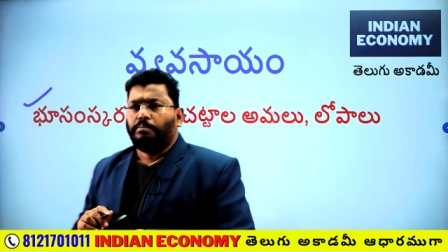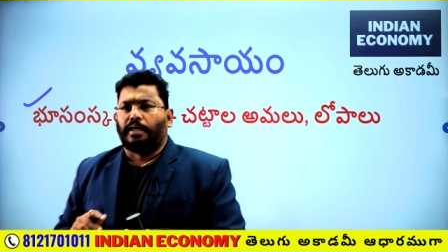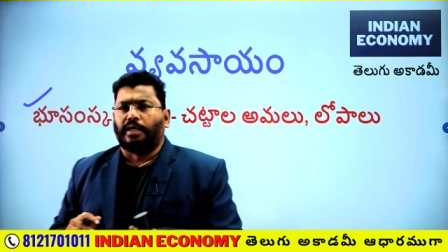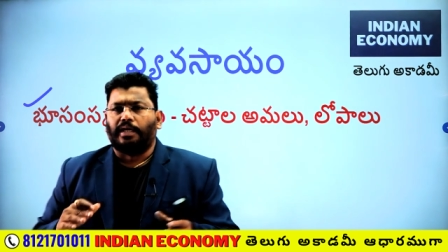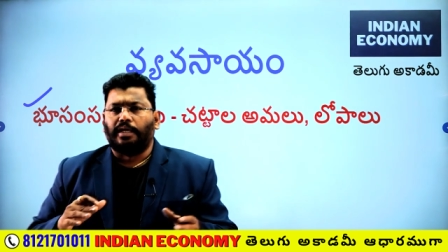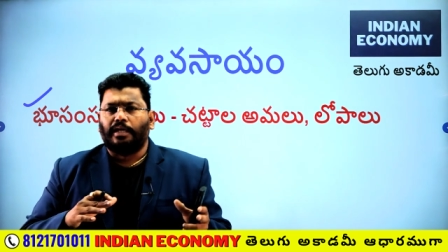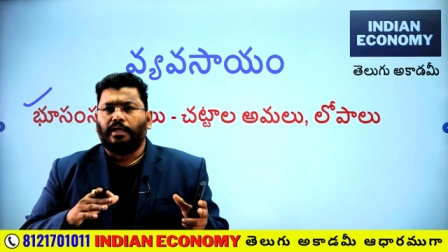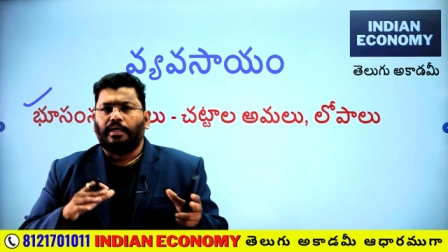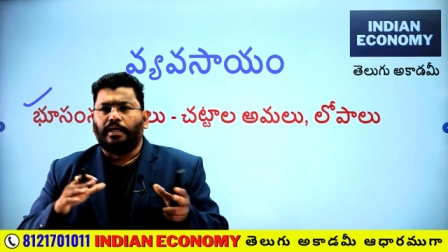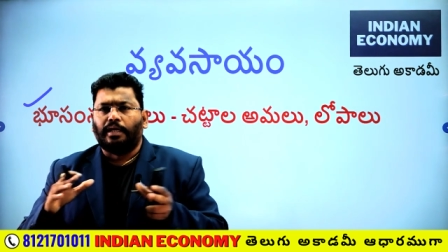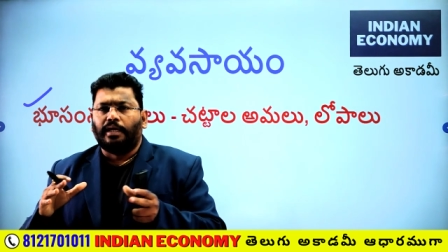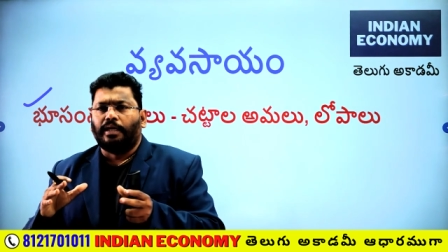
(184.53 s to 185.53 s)
మరి
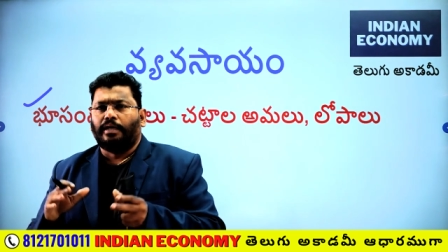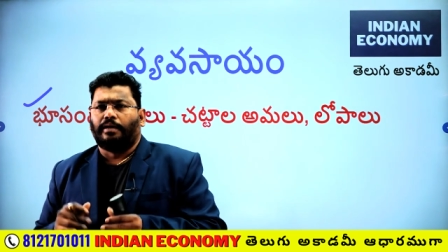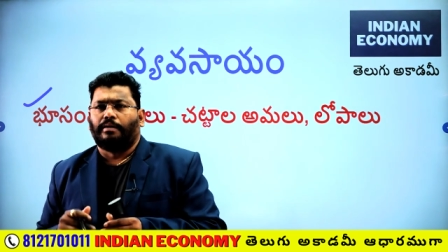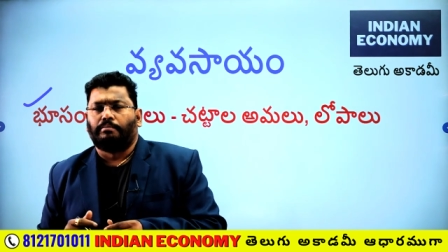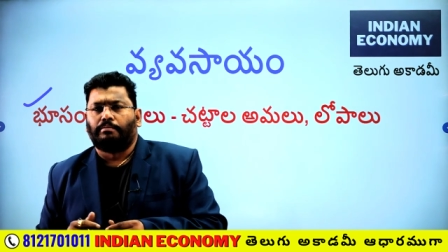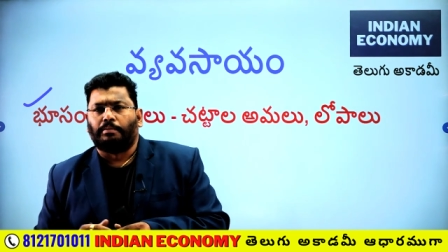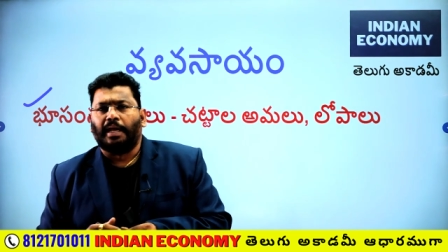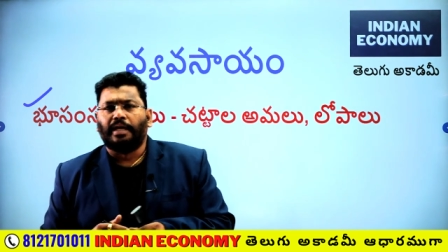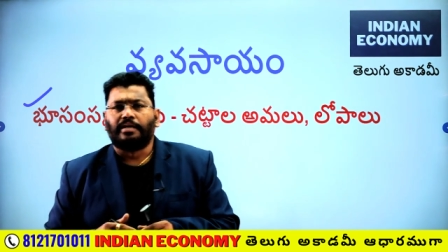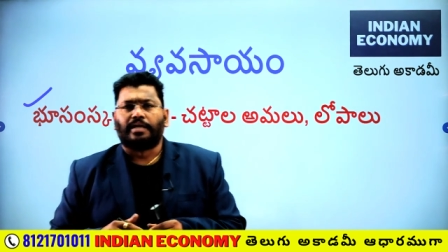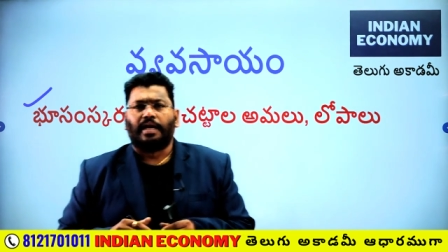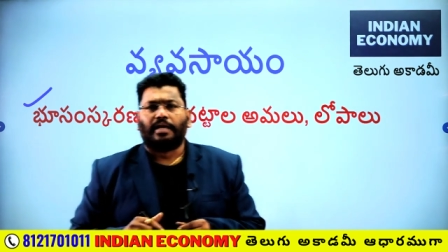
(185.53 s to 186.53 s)
ఈ
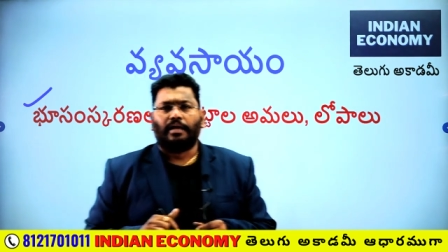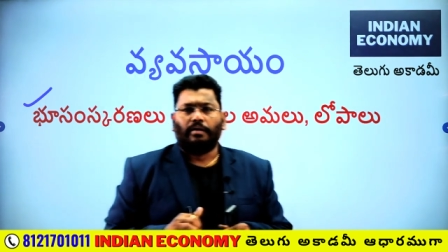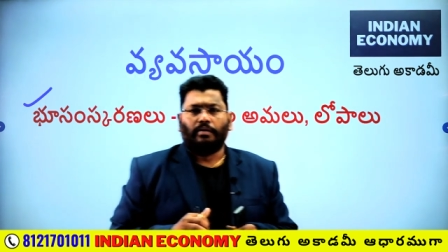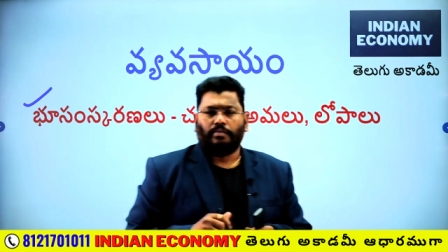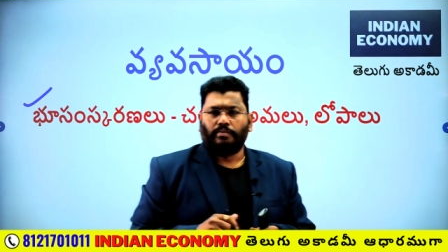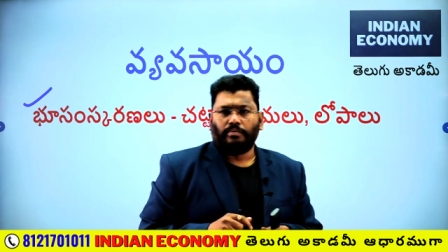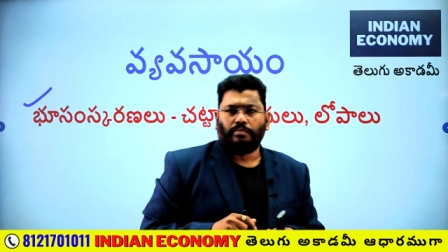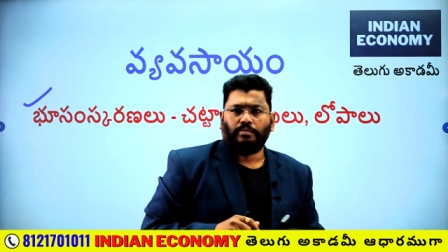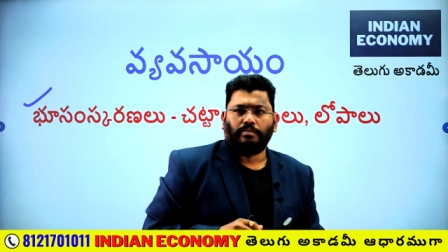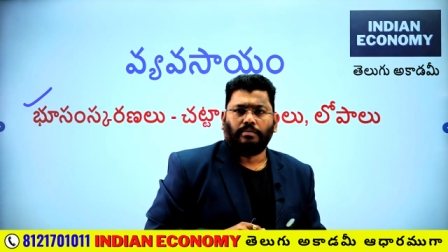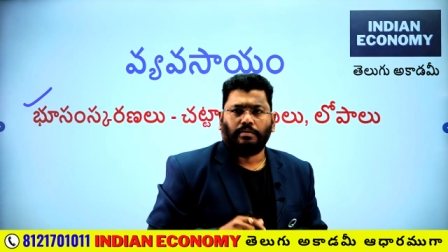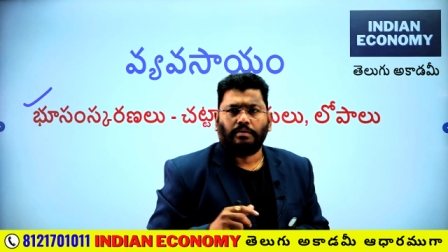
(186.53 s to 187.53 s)
మెయిన్ టైటిల్లో
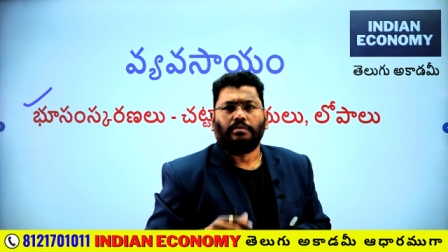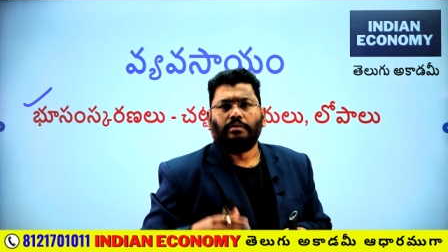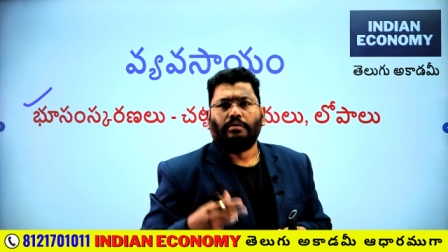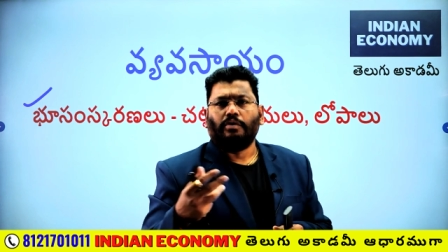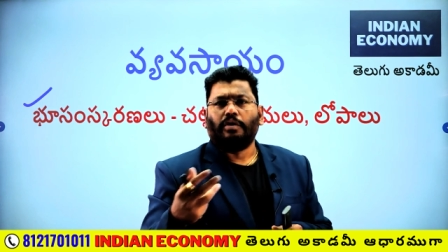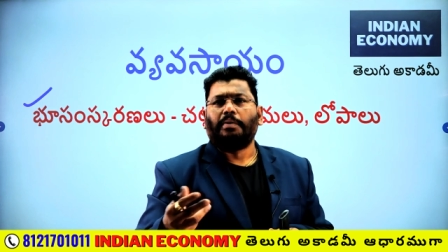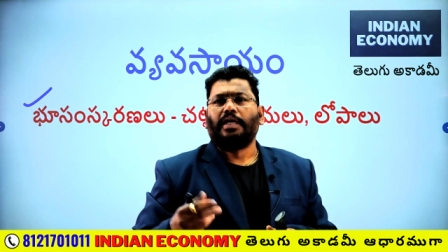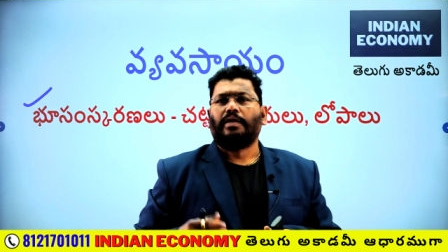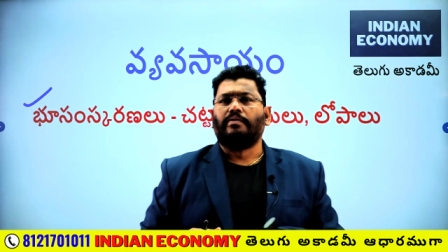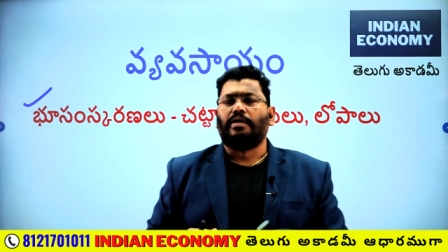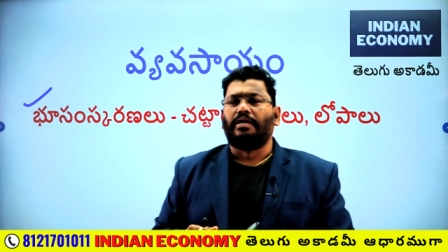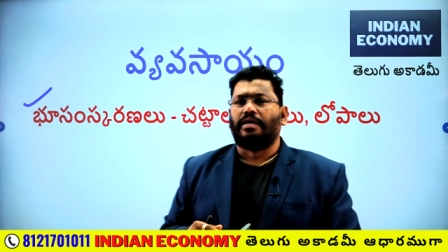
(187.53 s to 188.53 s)
లోపలికి
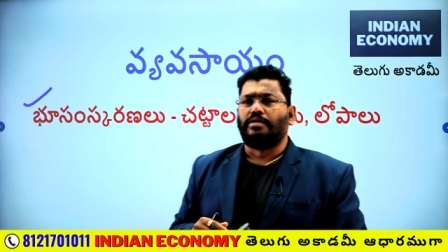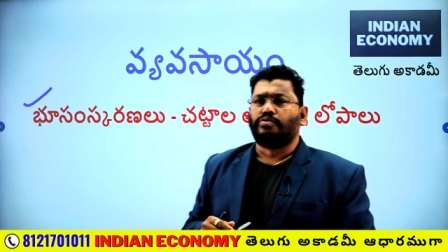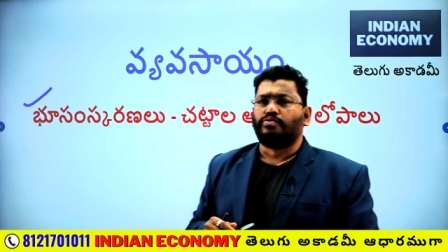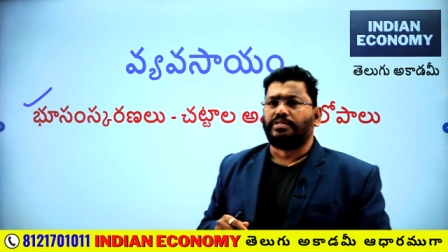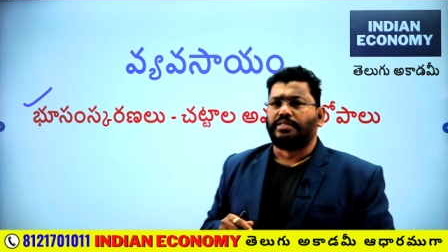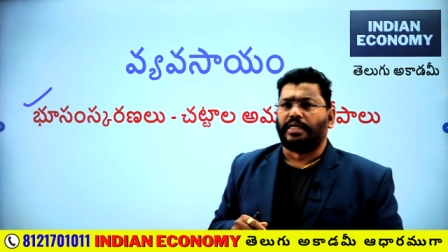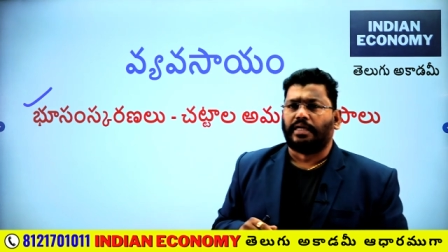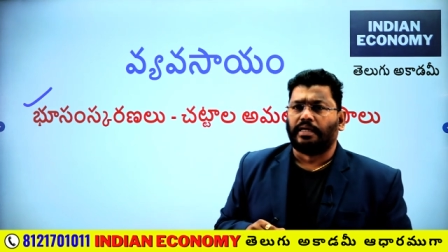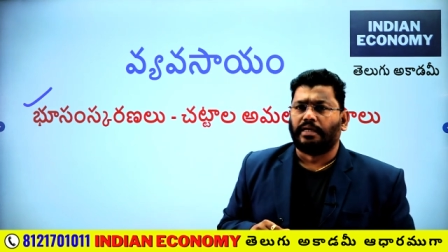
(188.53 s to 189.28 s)
వెళ్ళి నేను చూస్తే